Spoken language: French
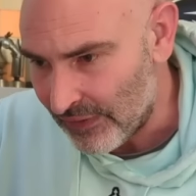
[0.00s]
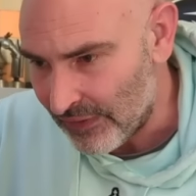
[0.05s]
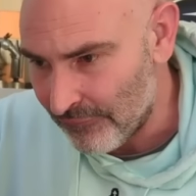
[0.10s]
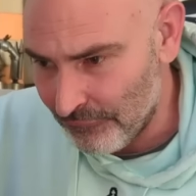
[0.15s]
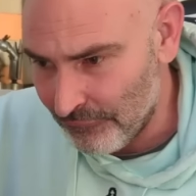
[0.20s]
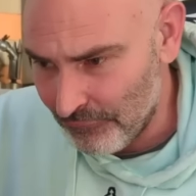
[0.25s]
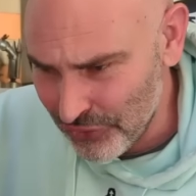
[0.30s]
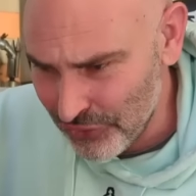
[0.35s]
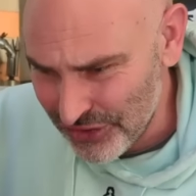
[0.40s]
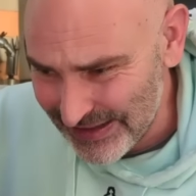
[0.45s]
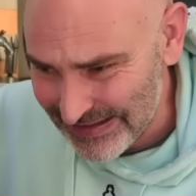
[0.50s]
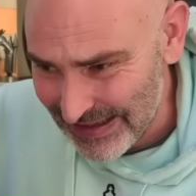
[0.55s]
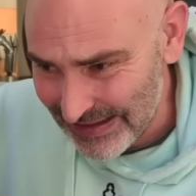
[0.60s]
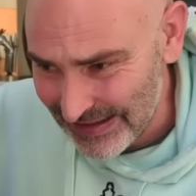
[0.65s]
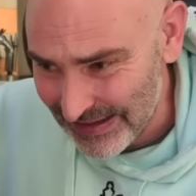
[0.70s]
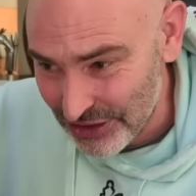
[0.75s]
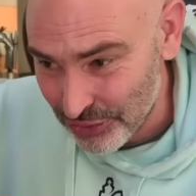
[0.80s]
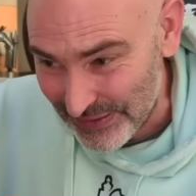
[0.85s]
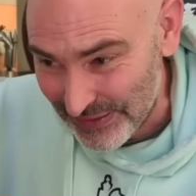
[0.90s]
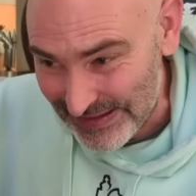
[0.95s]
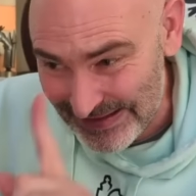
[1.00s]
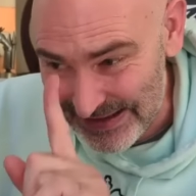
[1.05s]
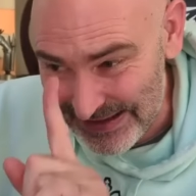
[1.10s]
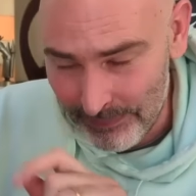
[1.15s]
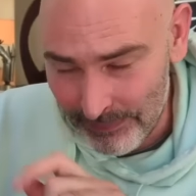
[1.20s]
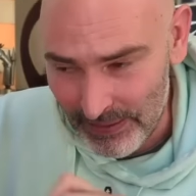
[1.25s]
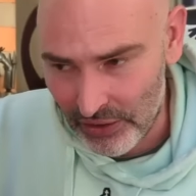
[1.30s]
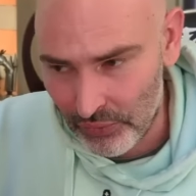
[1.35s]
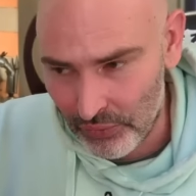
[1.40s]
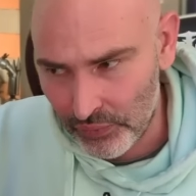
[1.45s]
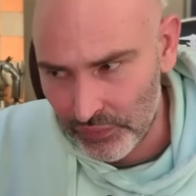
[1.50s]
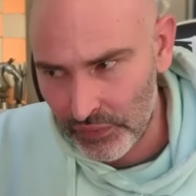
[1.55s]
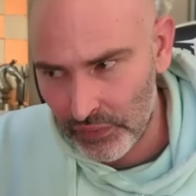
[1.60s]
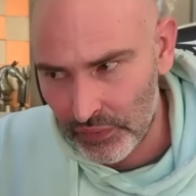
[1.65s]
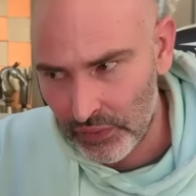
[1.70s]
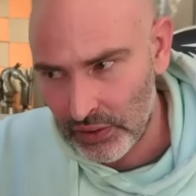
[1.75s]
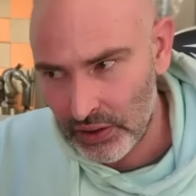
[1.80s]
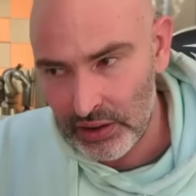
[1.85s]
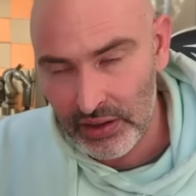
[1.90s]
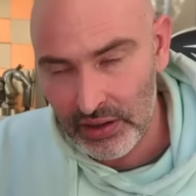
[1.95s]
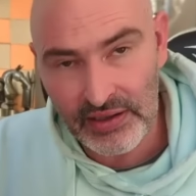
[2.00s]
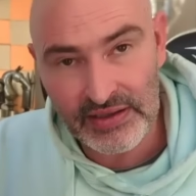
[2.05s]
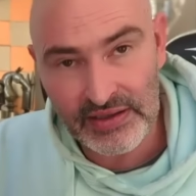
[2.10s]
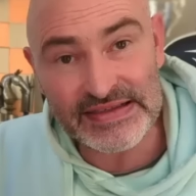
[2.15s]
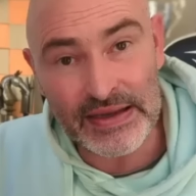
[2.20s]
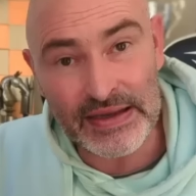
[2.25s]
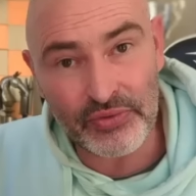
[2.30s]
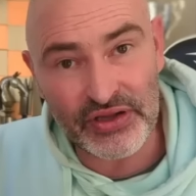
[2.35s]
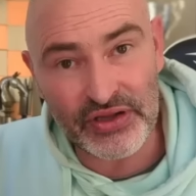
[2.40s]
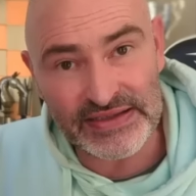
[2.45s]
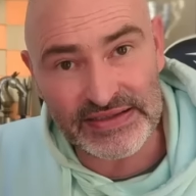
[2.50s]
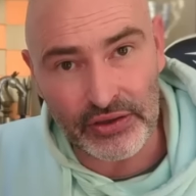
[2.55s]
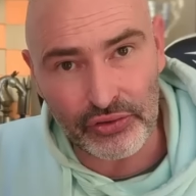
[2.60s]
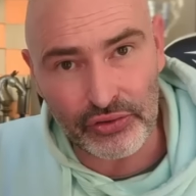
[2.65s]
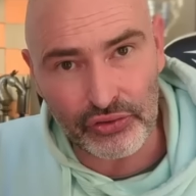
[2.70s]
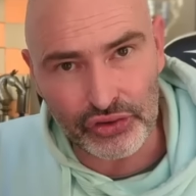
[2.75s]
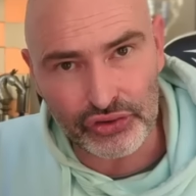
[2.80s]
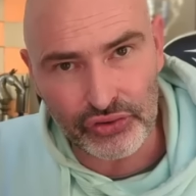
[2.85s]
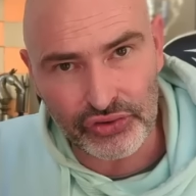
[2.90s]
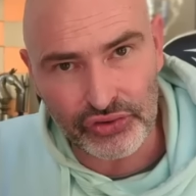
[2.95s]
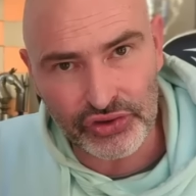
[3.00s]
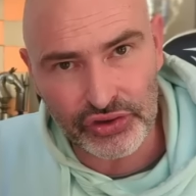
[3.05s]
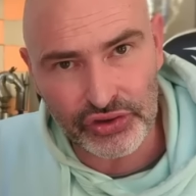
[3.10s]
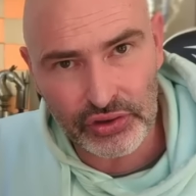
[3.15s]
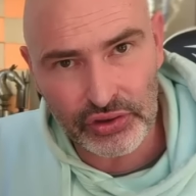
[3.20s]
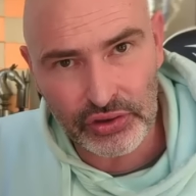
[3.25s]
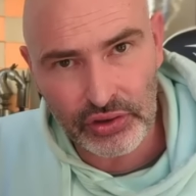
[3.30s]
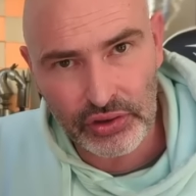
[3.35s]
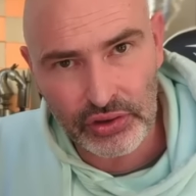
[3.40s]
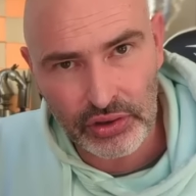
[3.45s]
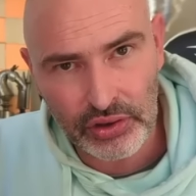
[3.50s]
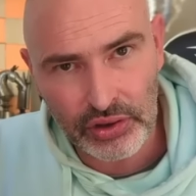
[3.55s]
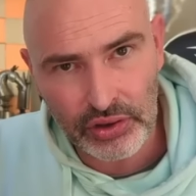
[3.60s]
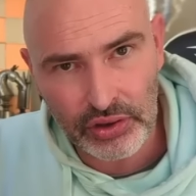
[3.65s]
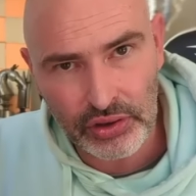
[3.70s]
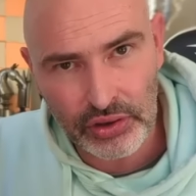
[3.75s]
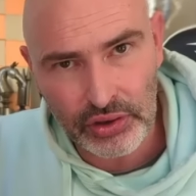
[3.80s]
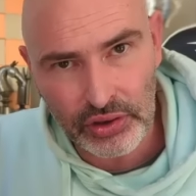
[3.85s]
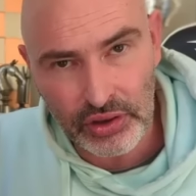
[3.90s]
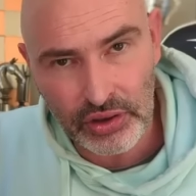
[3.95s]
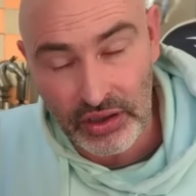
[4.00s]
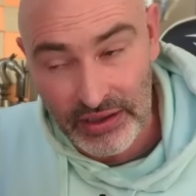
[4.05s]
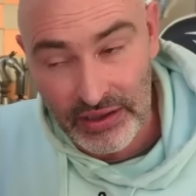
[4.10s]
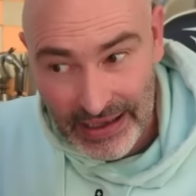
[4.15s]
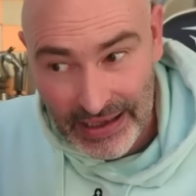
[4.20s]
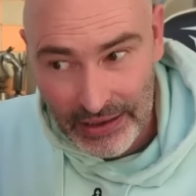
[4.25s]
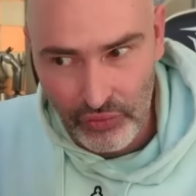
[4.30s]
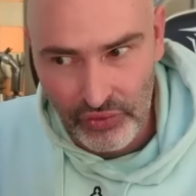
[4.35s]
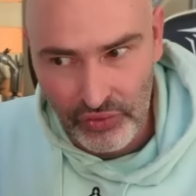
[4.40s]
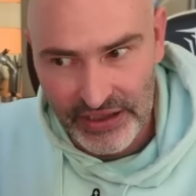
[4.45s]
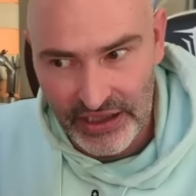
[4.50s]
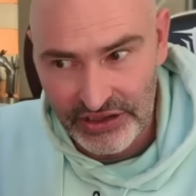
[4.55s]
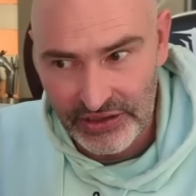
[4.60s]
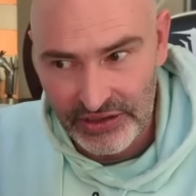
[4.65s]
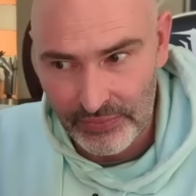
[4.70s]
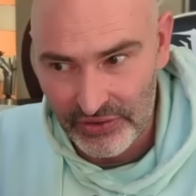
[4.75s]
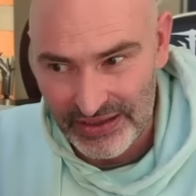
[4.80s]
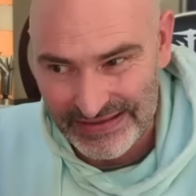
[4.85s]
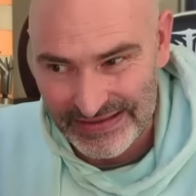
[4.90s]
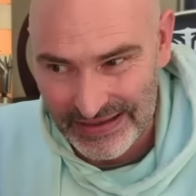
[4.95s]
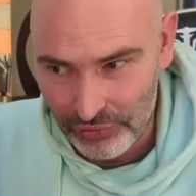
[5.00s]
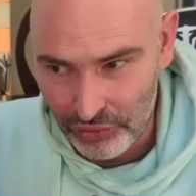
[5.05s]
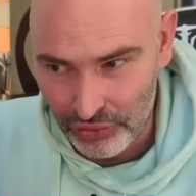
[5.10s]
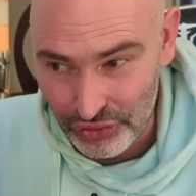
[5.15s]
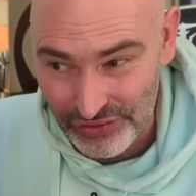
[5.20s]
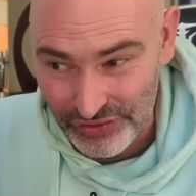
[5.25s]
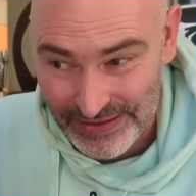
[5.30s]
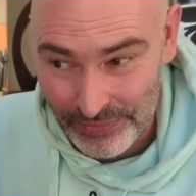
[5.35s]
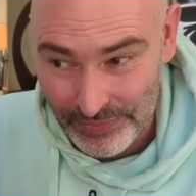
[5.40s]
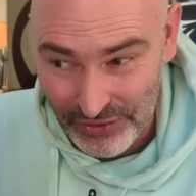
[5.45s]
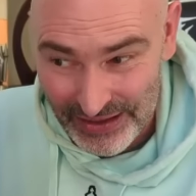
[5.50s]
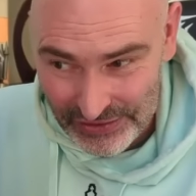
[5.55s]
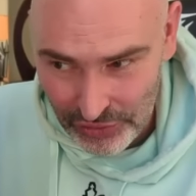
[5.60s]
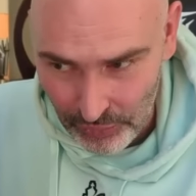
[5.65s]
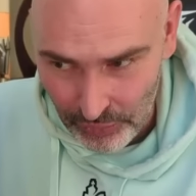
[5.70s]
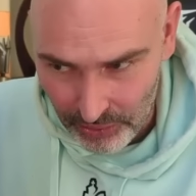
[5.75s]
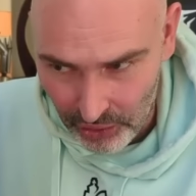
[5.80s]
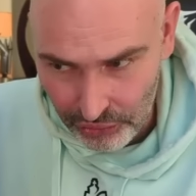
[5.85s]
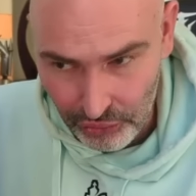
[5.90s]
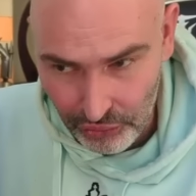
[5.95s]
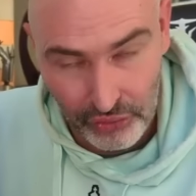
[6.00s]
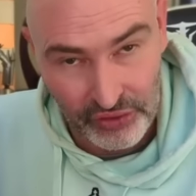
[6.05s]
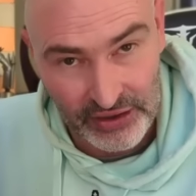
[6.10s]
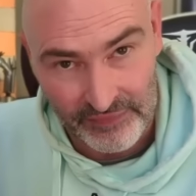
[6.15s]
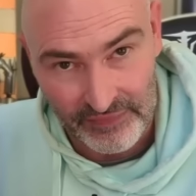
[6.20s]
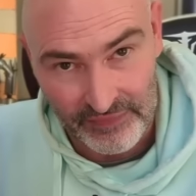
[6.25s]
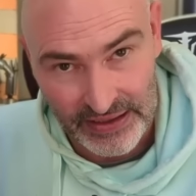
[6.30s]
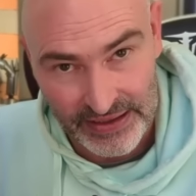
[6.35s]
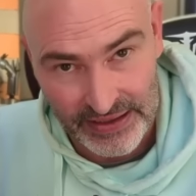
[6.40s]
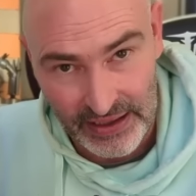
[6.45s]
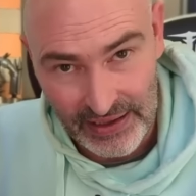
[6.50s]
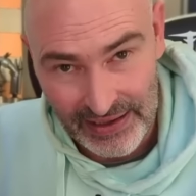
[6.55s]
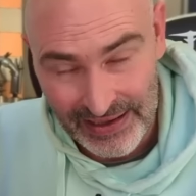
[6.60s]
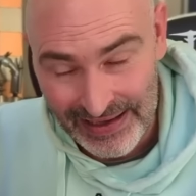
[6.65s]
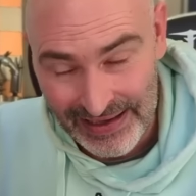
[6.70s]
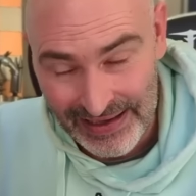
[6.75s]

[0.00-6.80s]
Fou G5 est joué. Ça, par contre, ça menace quelque chose. Là, Goukesh, il menace quelque chose. Il menace de prendre le cavalier.